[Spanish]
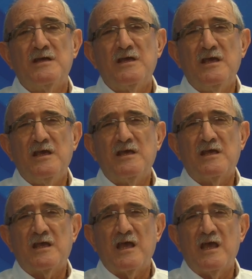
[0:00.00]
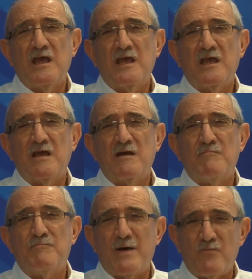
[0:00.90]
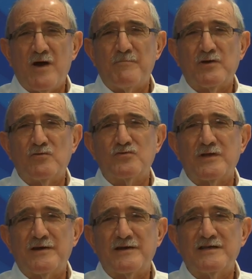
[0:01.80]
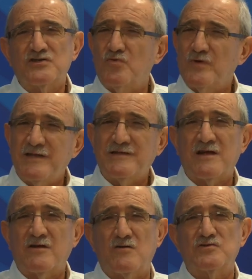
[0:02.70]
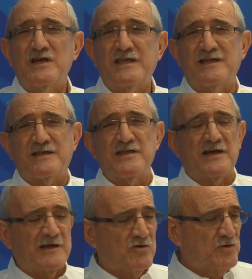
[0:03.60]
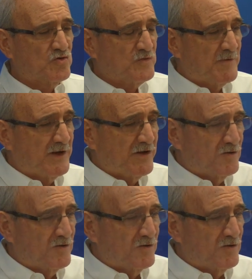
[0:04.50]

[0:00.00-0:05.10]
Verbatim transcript: y que vamos a preguntarle sobre estas cosas que atañen a la juventud. Bienvenido,